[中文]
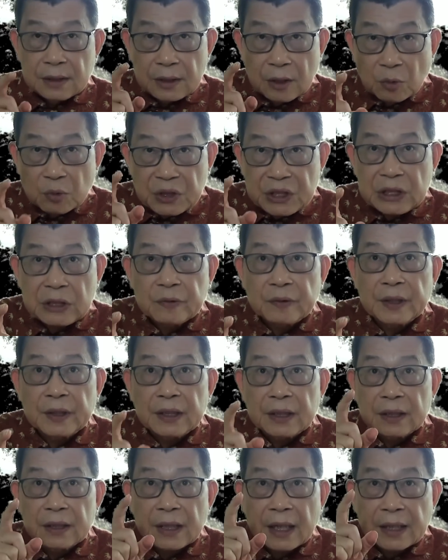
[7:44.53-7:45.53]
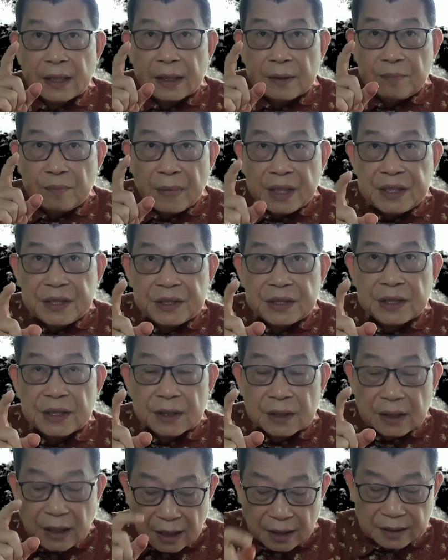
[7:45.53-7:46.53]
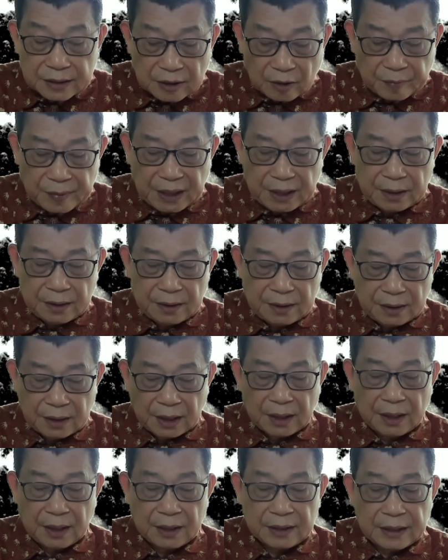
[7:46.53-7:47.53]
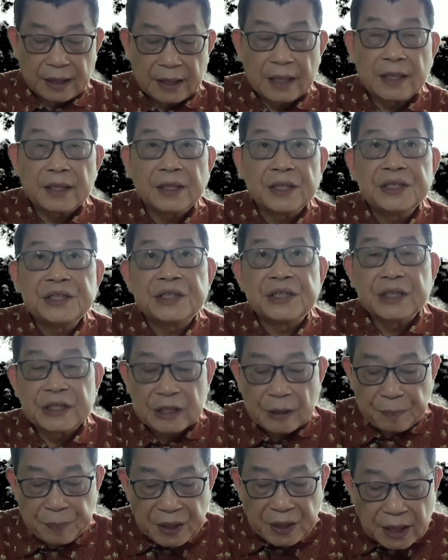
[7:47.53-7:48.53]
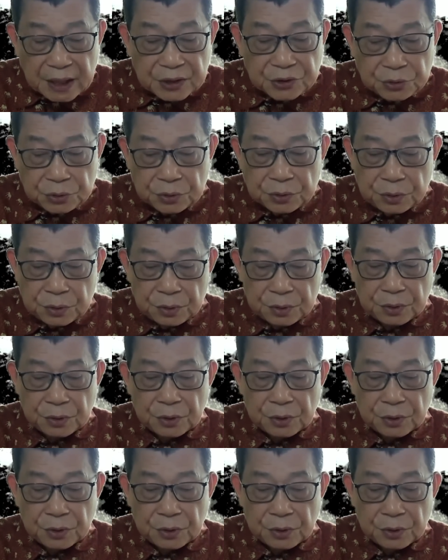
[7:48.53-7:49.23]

有机会来跟梅西打个照面啊！当然引起一些骗局，